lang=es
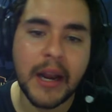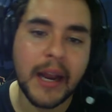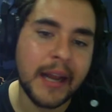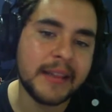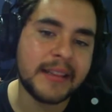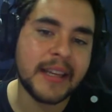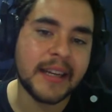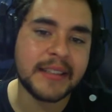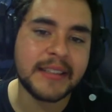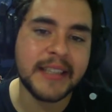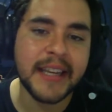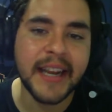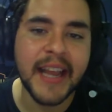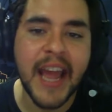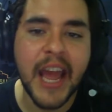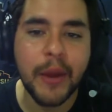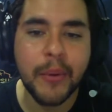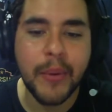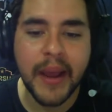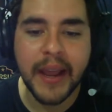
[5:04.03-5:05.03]
el tercer
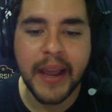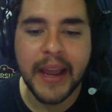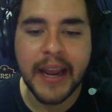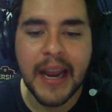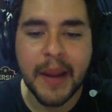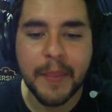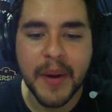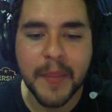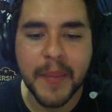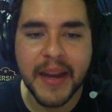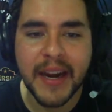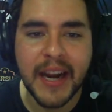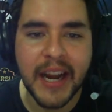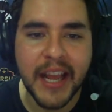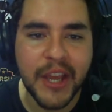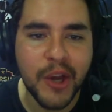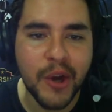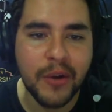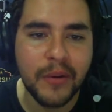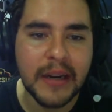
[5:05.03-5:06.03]
héroe en la primera
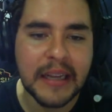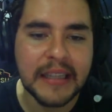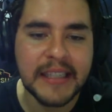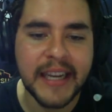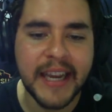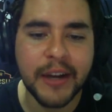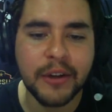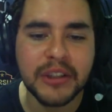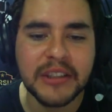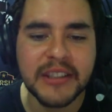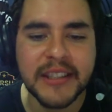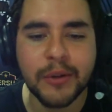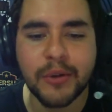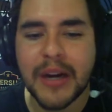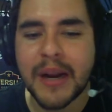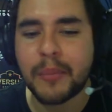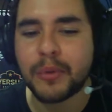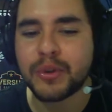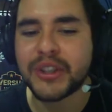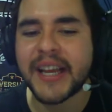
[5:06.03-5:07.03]
legión, así que nos
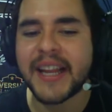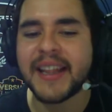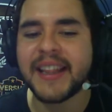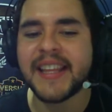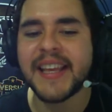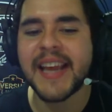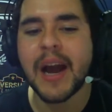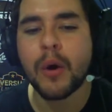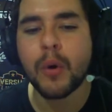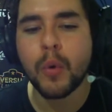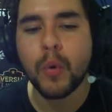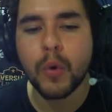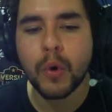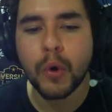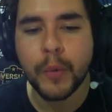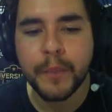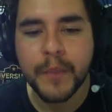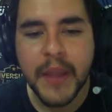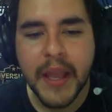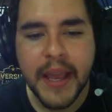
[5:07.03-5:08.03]
aseguramos el día
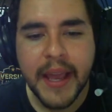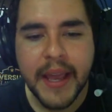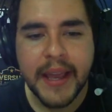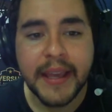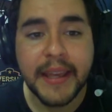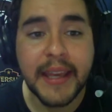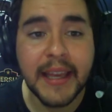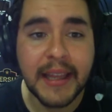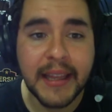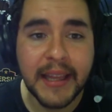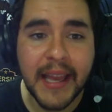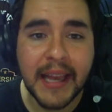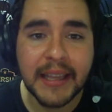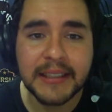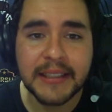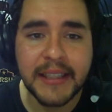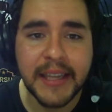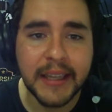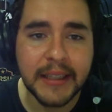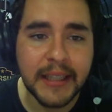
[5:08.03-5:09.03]
1 y el día
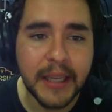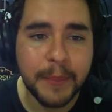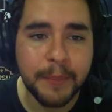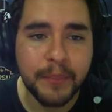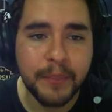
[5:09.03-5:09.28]
7